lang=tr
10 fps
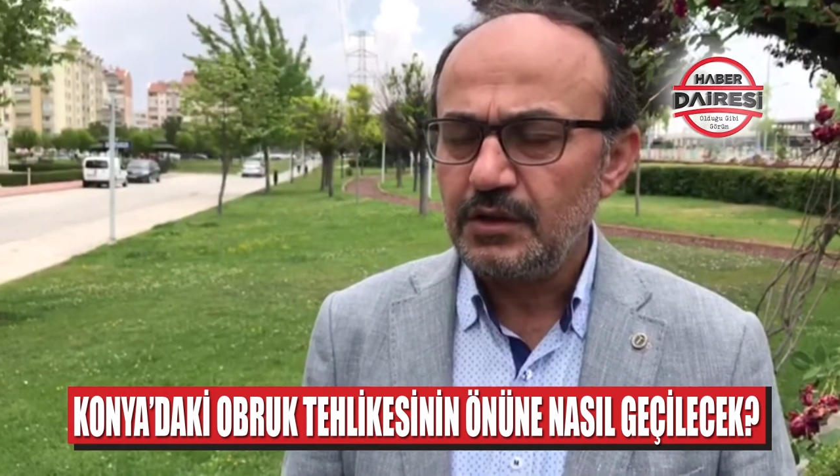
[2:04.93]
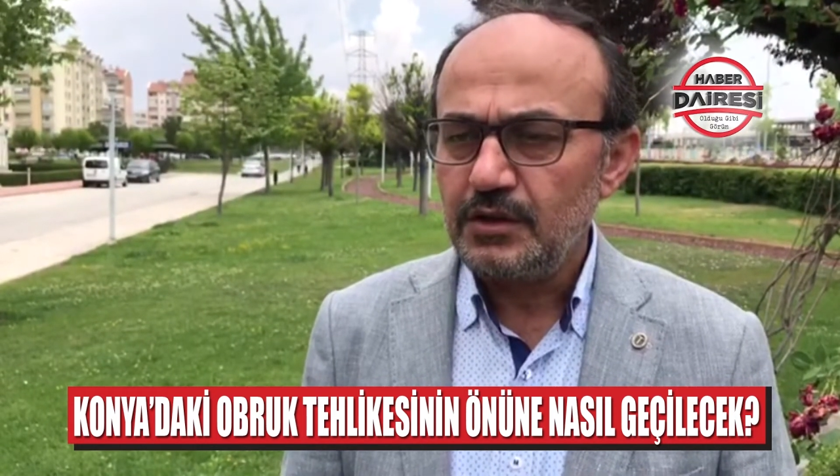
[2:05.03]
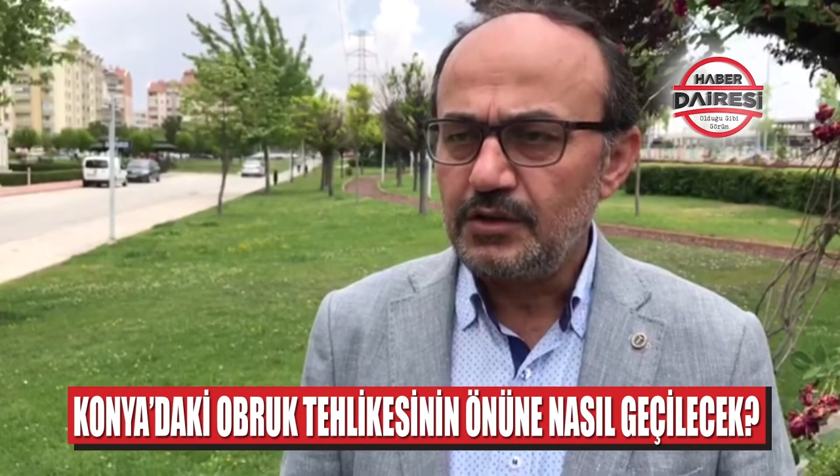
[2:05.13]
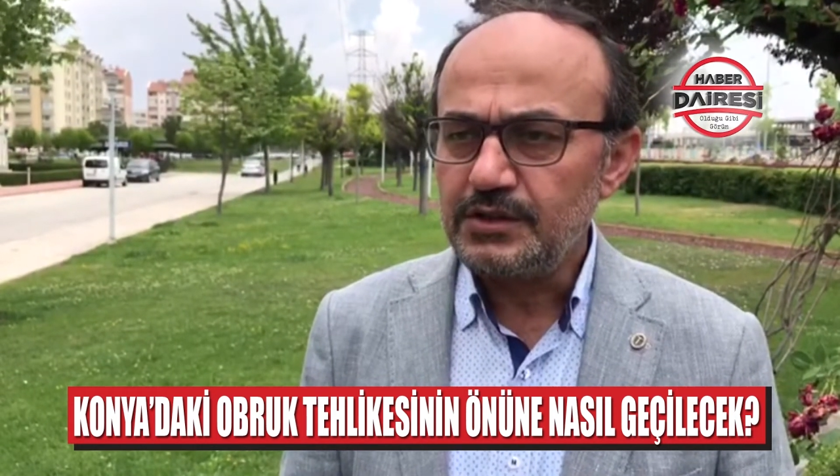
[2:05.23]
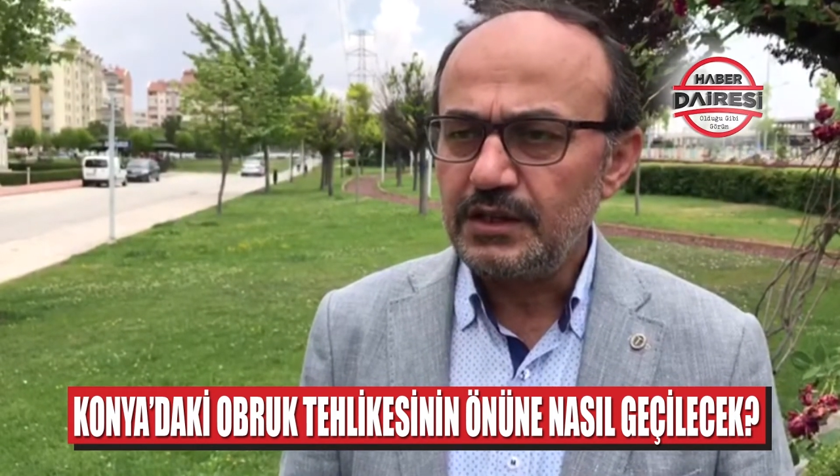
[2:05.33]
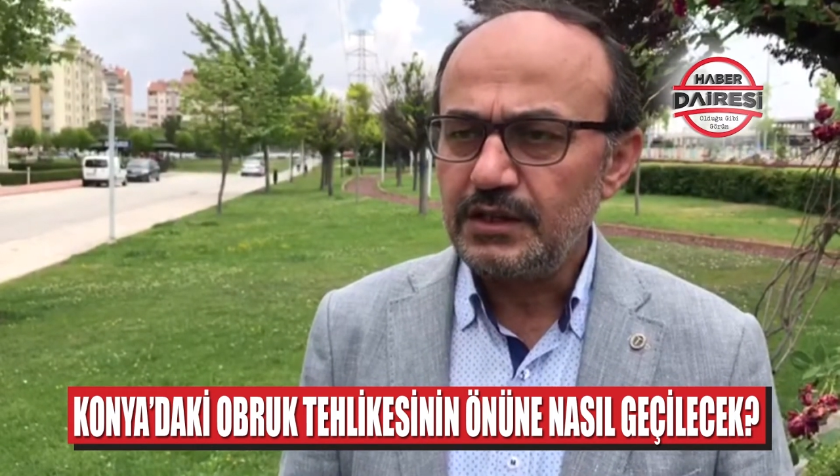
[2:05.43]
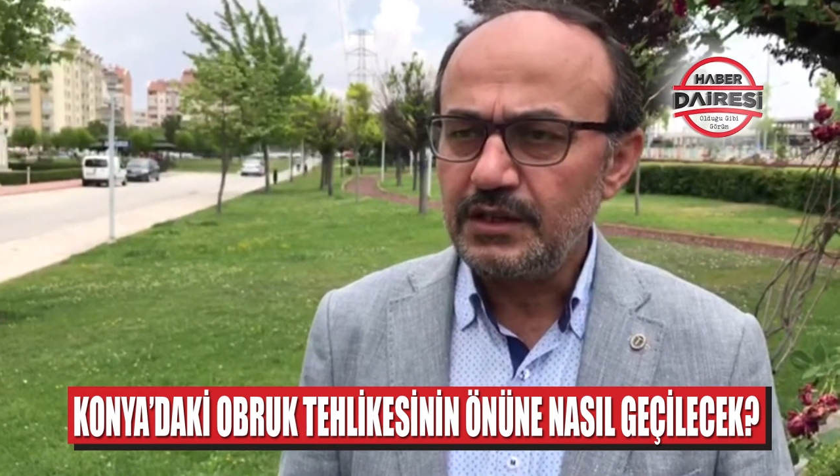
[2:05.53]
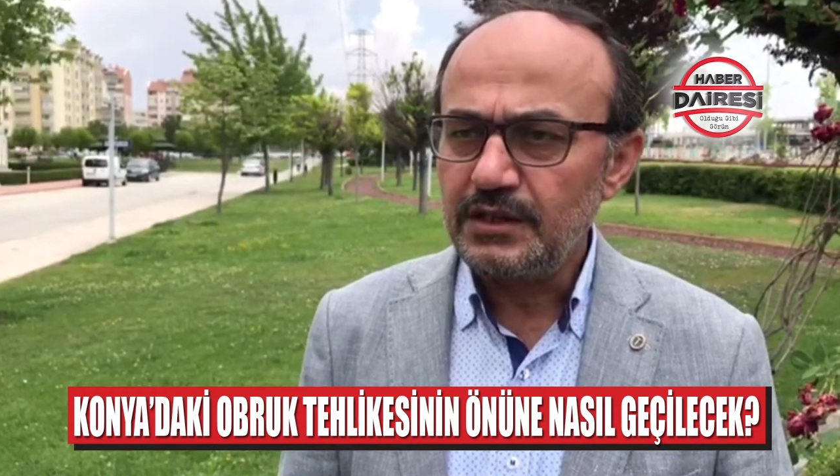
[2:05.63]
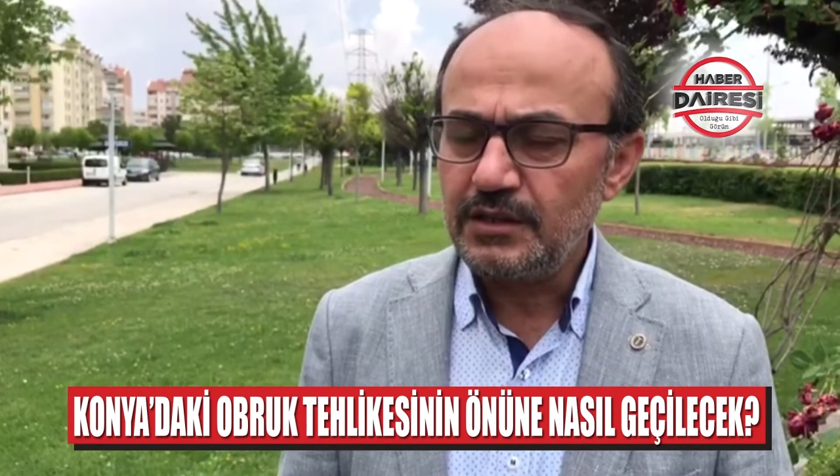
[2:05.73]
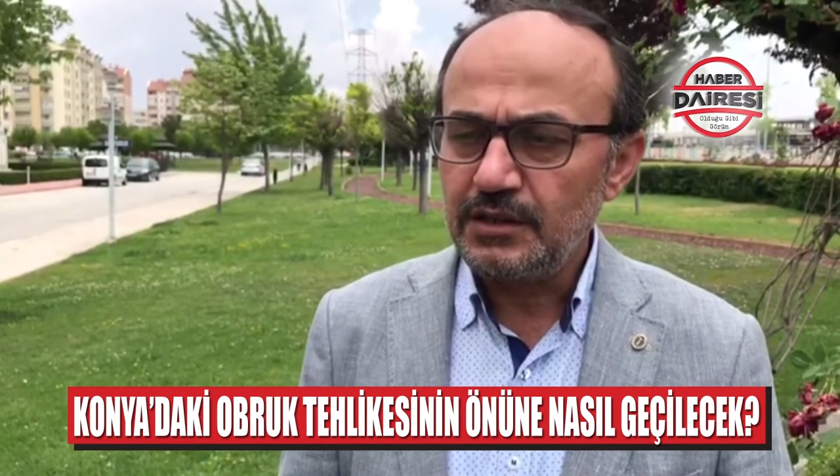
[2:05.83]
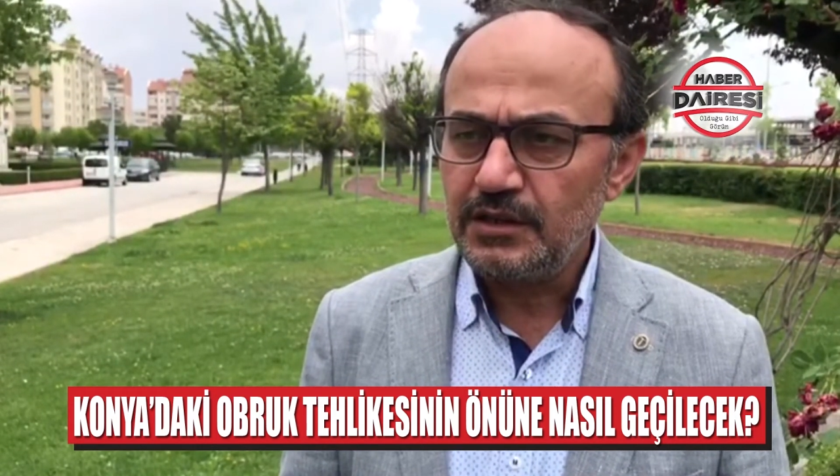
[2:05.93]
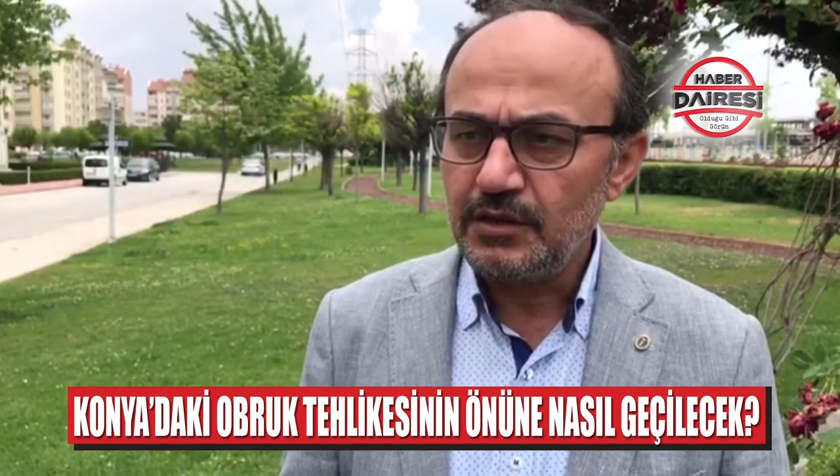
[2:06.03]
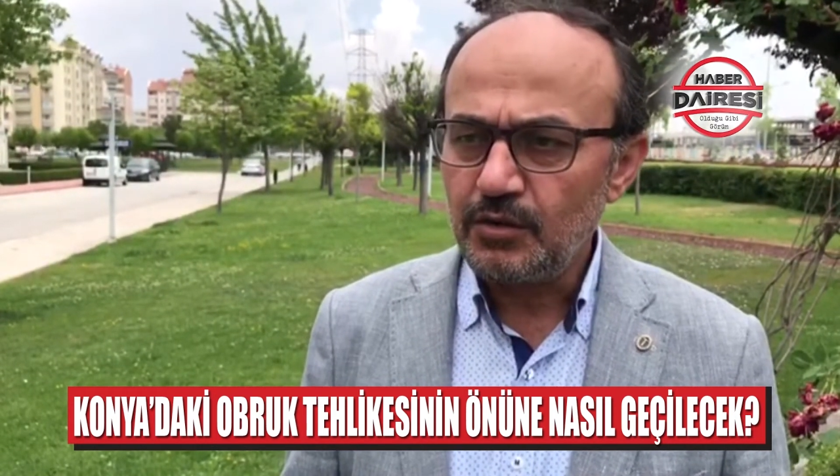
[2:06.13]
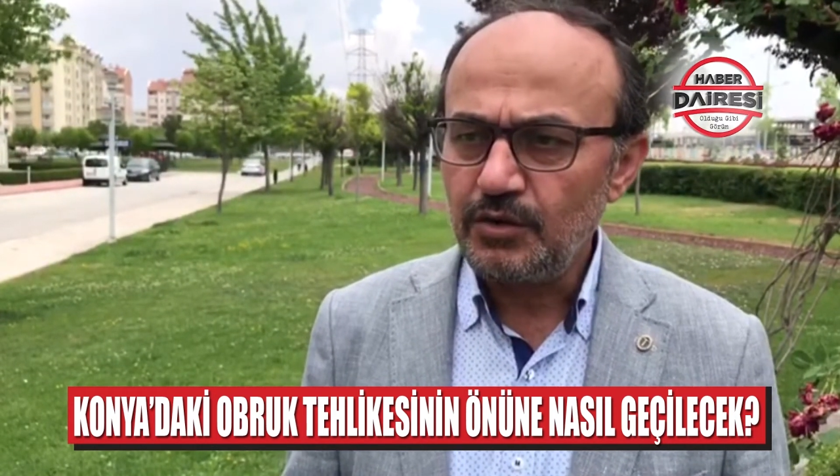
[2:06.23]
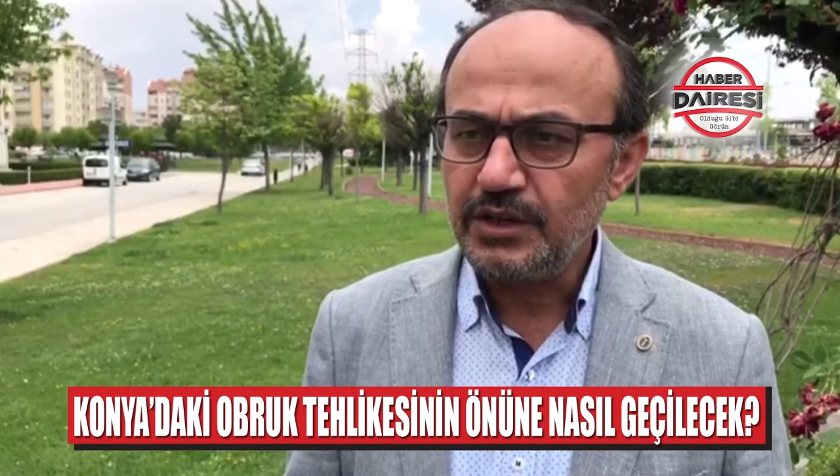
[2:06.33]
Özellikle e,
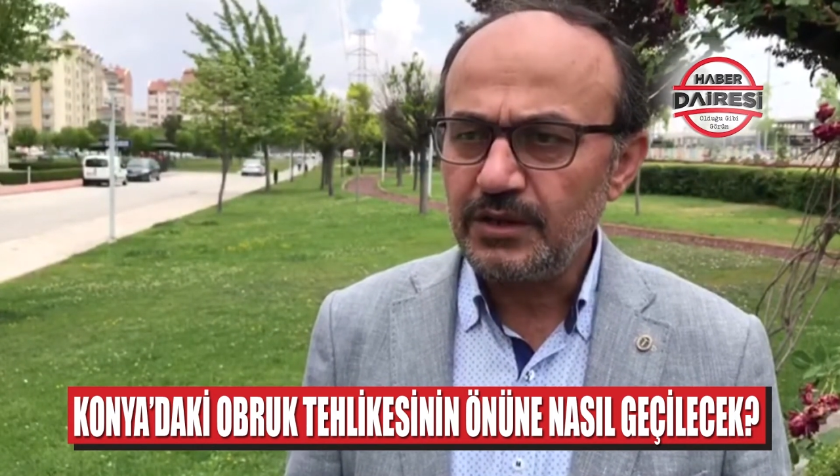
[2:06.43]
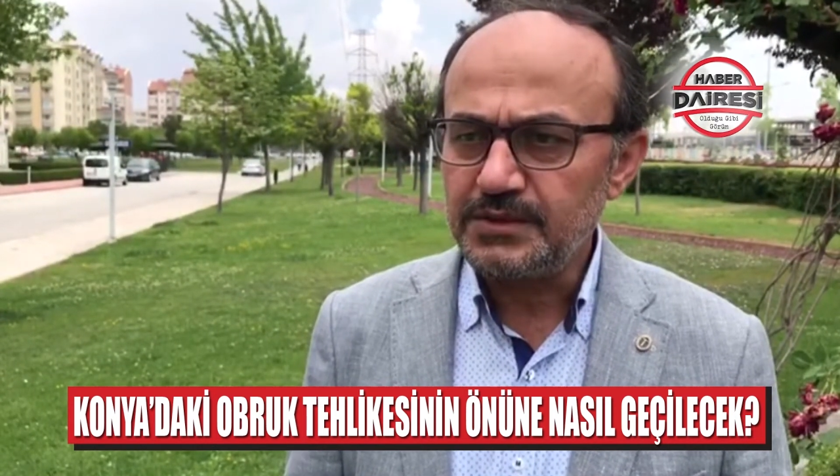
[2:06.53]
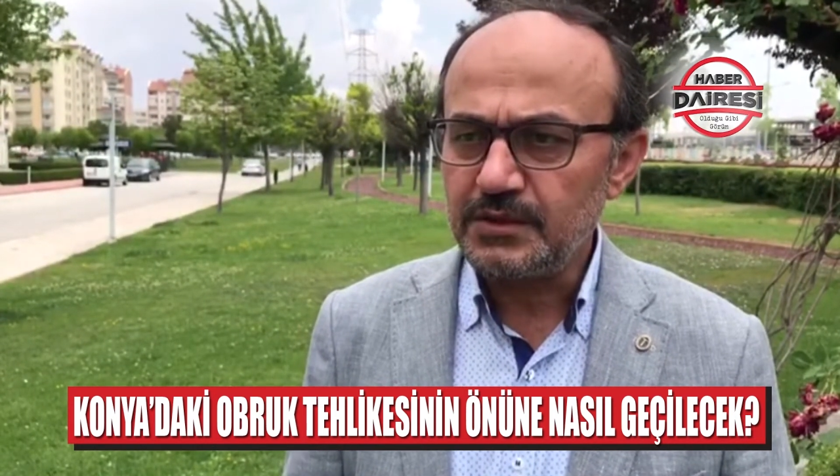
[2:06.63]
Konya'mızı,